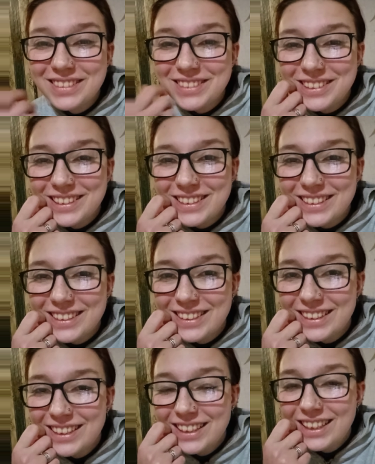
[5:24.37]
Вот.
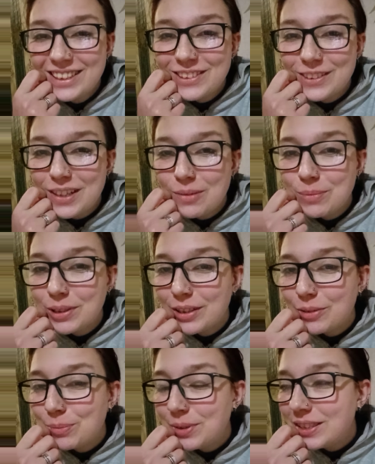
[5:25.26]
Тут как бы
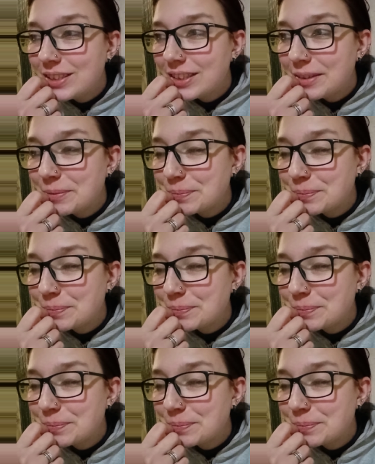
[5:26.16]
на любителя.